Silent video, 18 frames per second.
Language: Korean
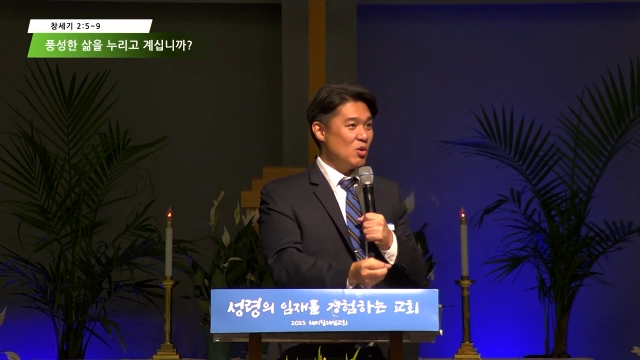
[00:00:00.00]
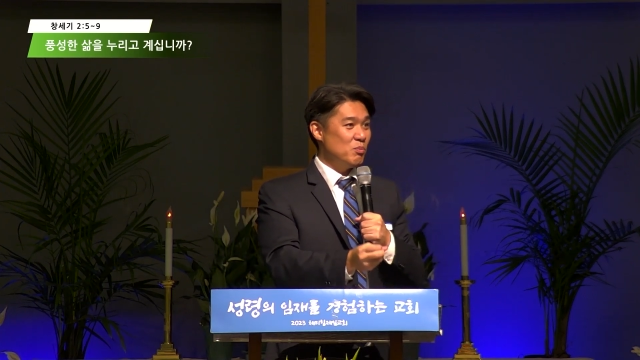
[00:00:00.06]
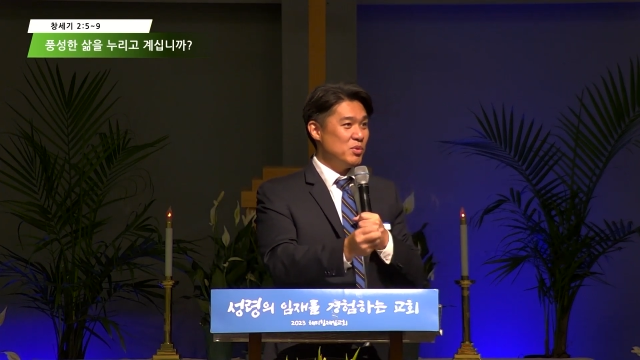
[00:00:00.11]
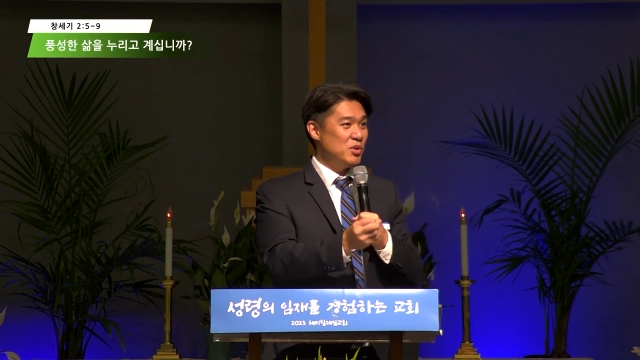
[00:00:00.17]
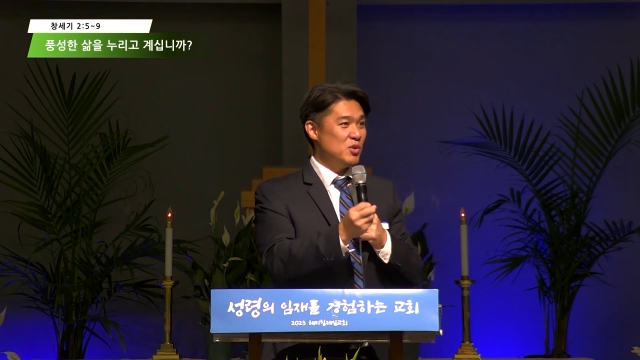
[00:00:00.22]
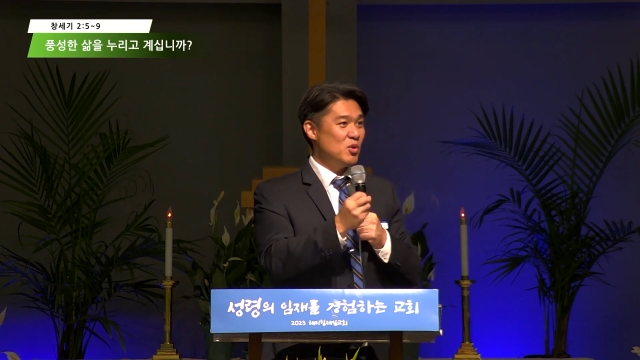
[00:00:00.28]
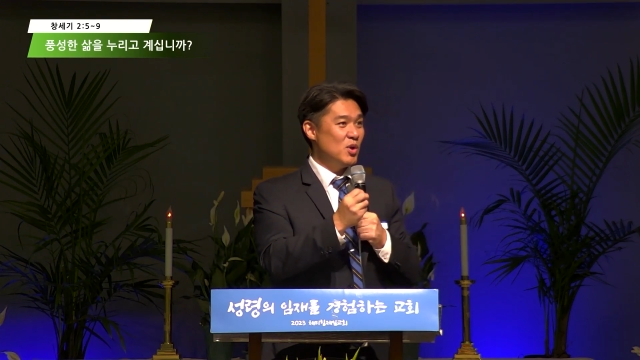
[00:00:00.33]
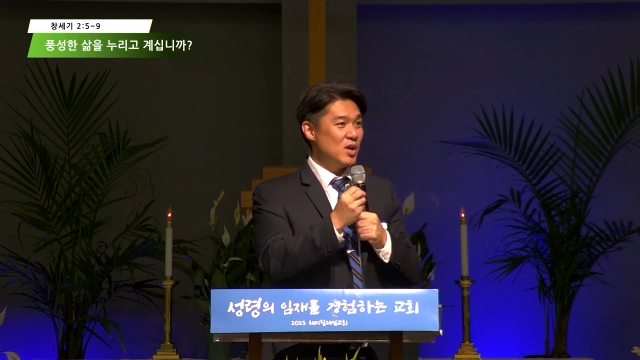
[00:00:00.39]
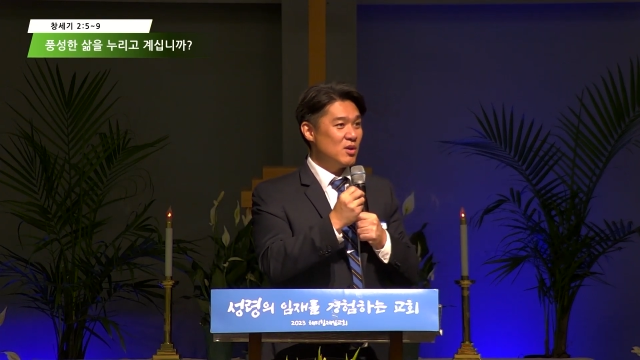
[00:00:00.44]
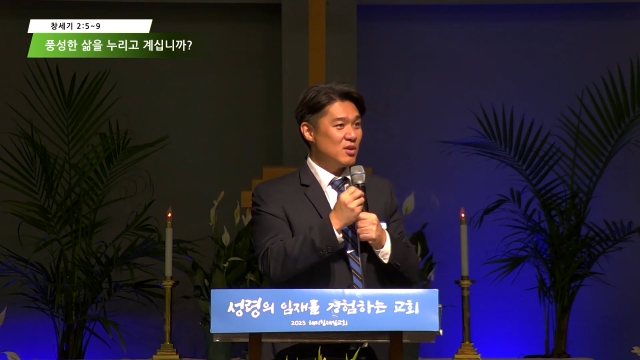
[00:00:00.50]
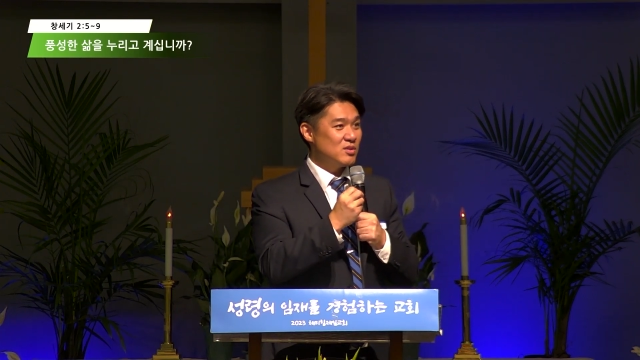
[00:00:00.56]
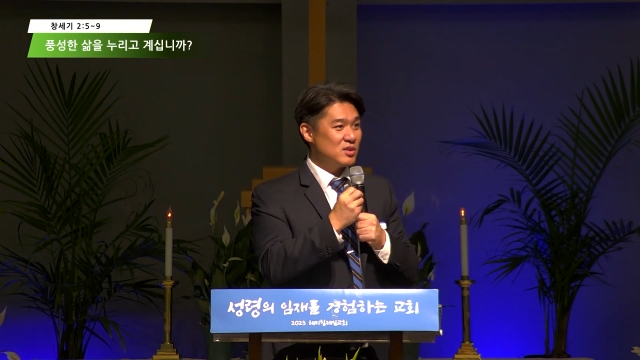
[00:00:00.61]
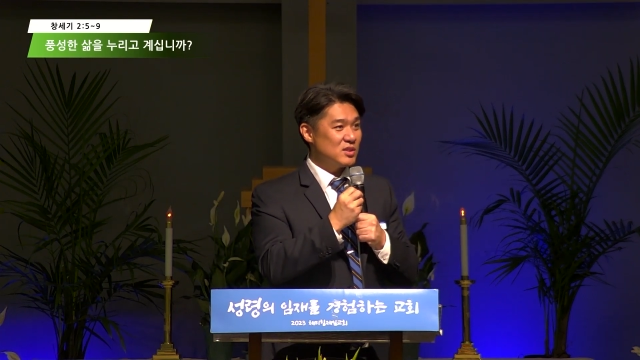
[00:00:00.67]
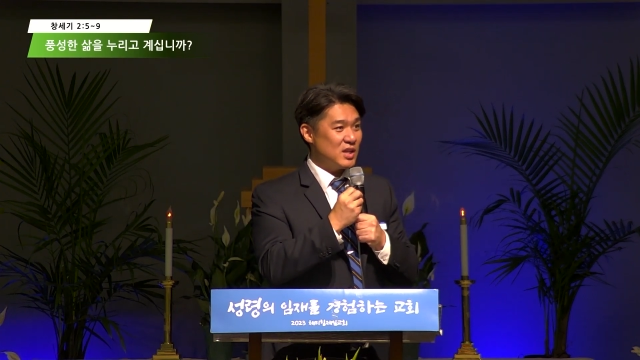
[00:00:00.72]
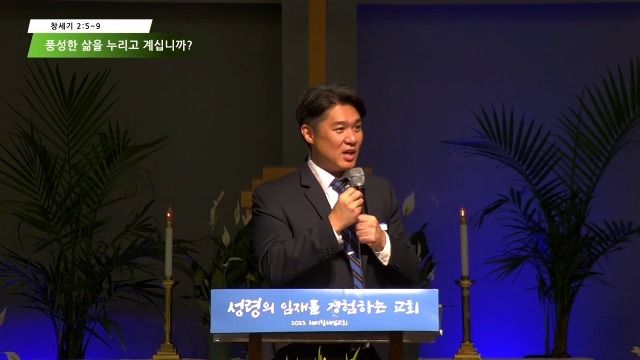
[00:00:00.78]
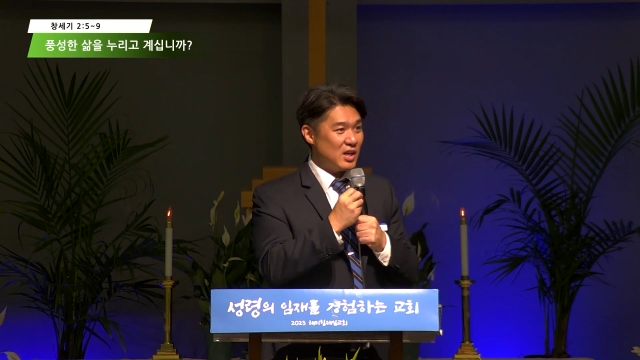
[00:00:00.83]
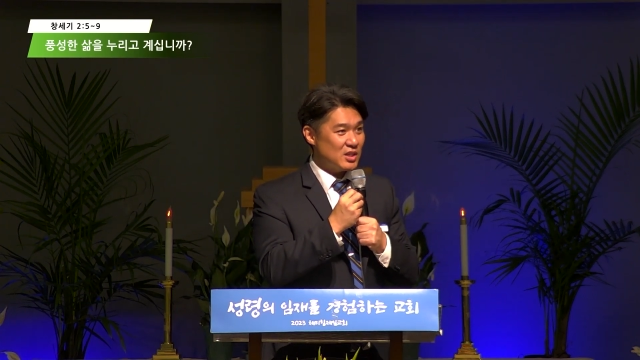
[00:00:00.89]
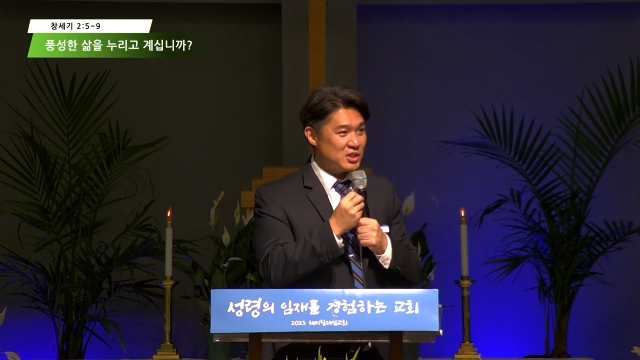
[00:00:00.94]
필요한 것을
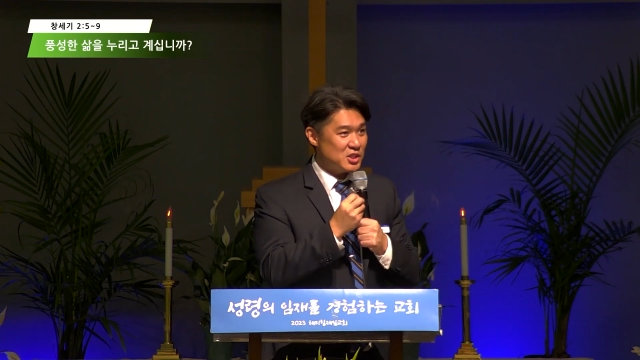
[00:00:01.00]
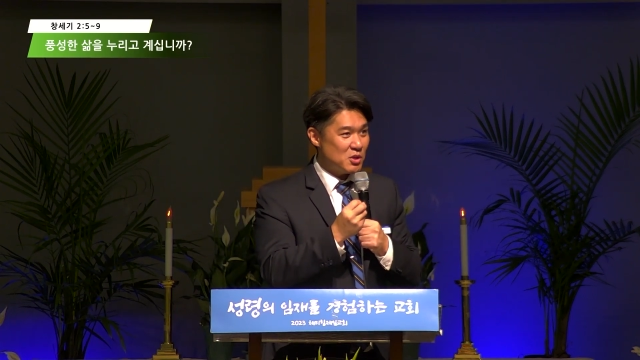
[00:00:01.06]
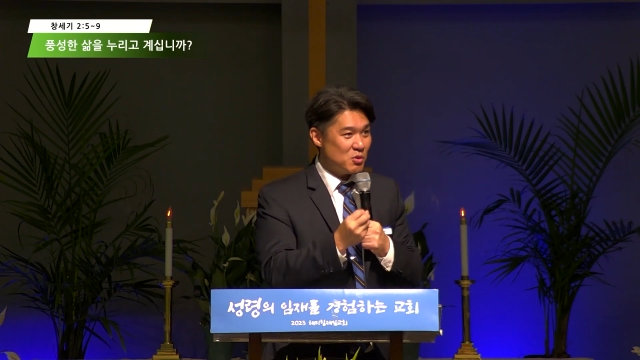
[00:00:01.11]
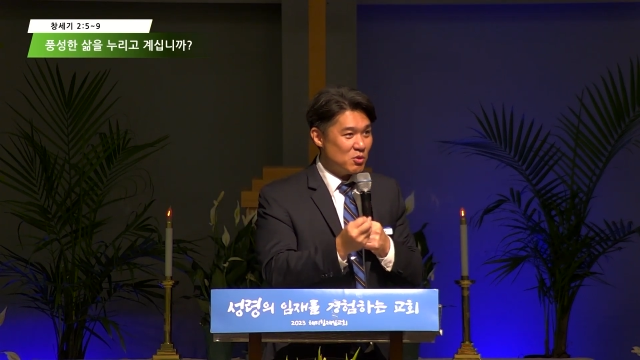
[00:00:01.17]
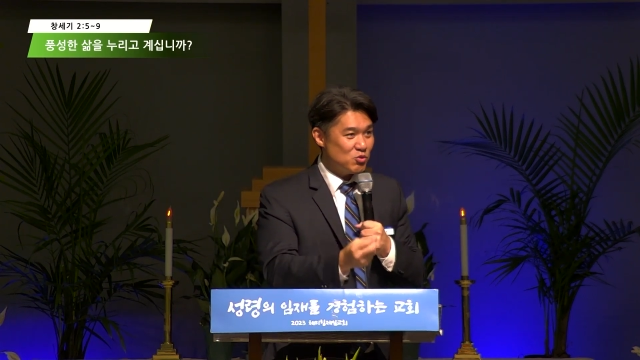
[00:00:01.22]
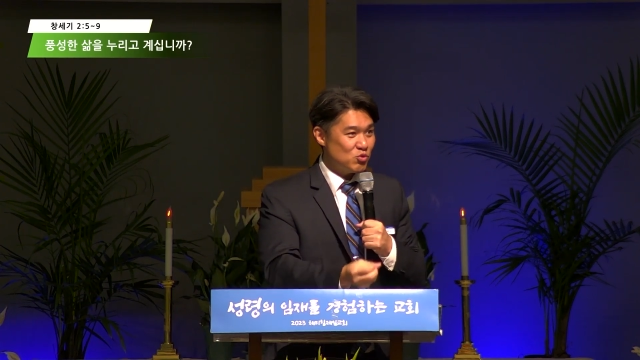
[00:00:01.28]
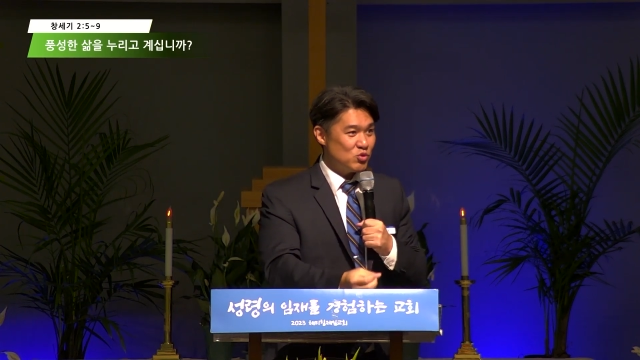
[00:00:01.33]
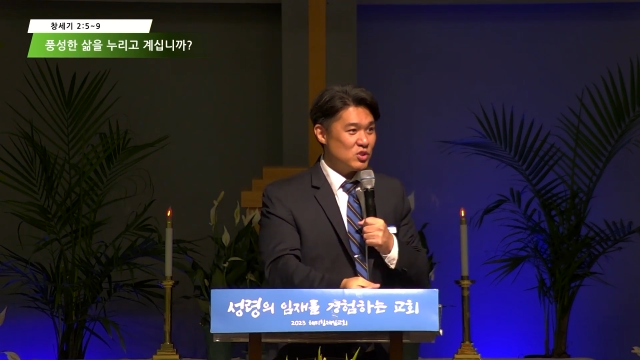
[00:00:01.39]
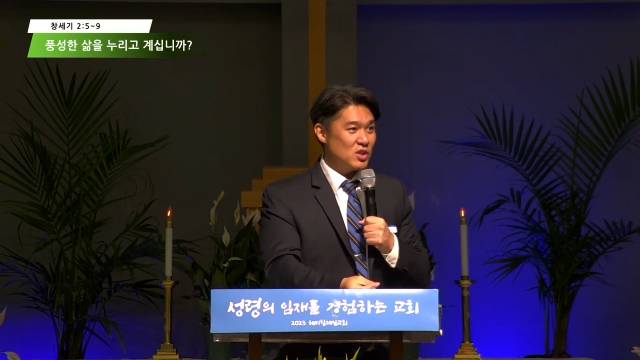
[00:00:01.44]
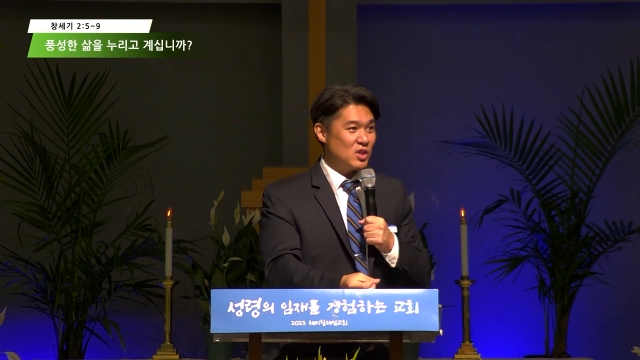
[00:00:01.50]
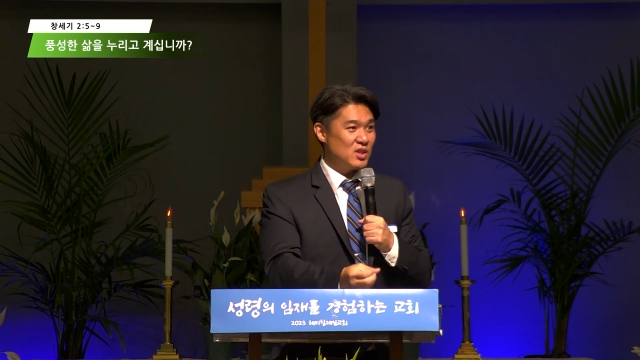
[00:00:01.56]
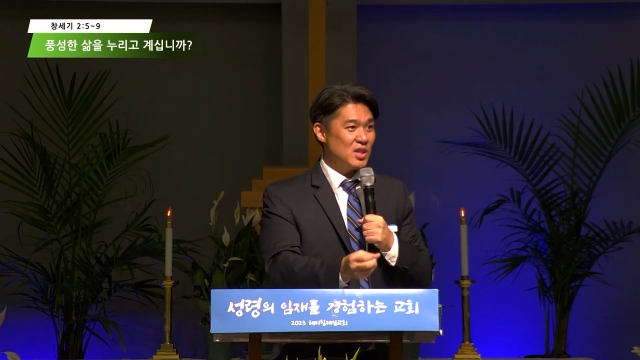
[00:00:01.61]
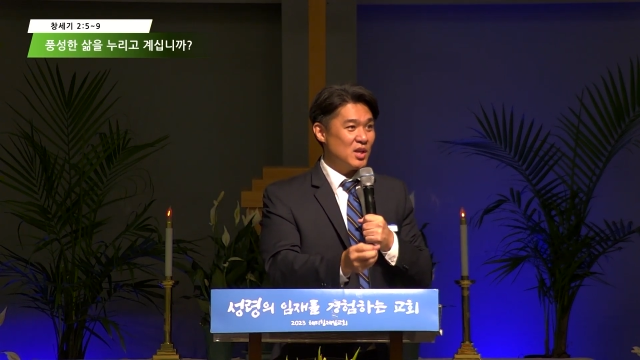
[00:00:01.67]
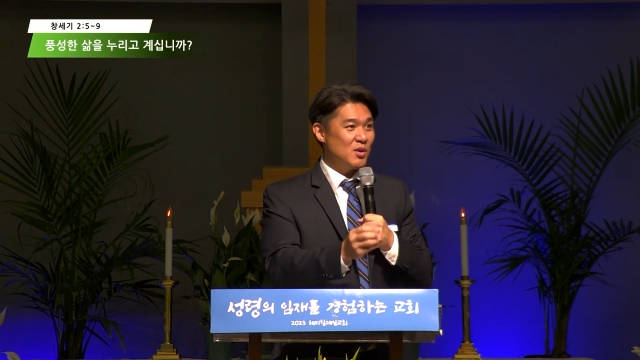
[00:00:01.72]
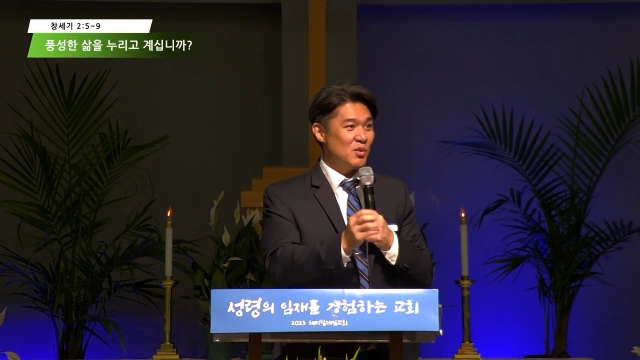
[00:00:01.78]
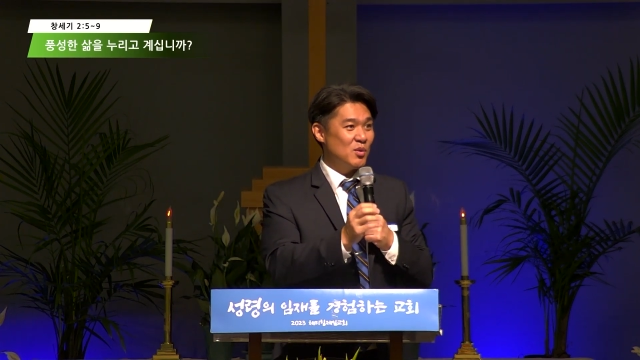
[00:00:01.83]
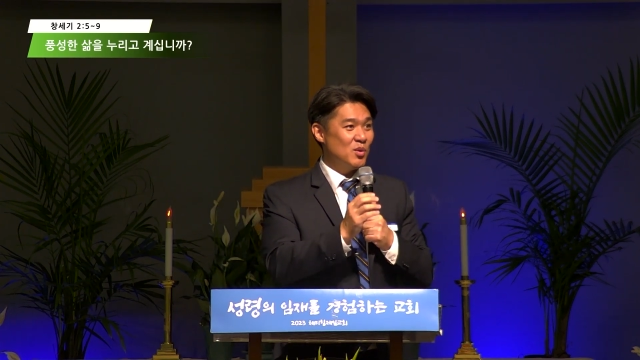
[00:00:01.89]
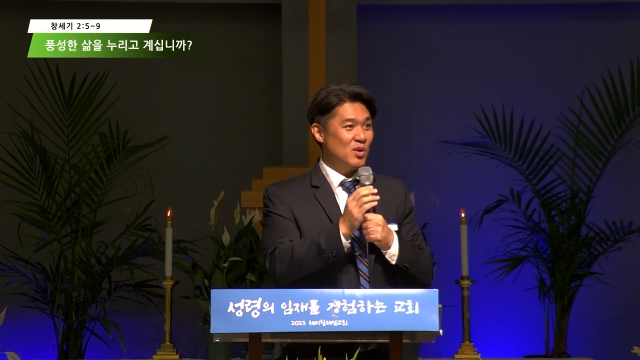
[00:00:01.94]
다 채워
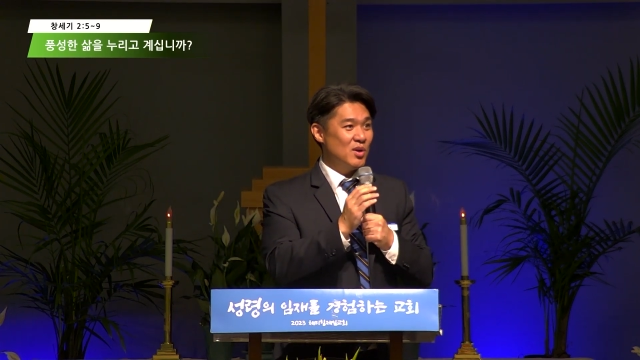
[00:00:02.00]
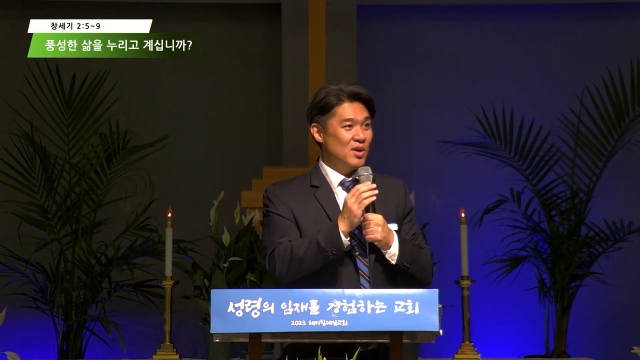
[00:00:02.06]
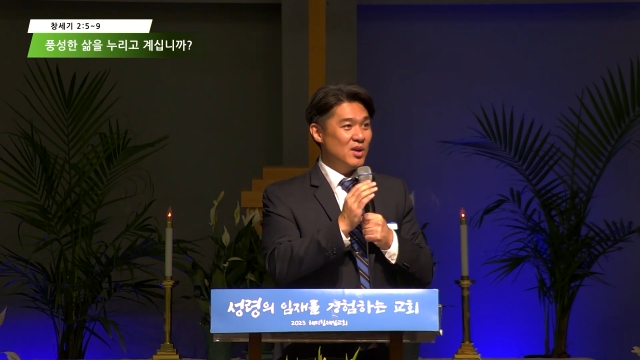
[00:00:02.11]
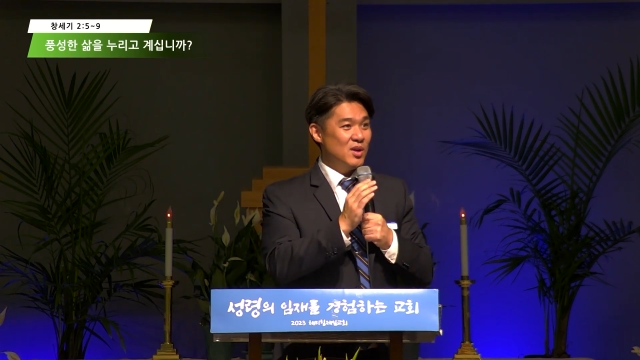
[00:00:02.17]
주시겠다고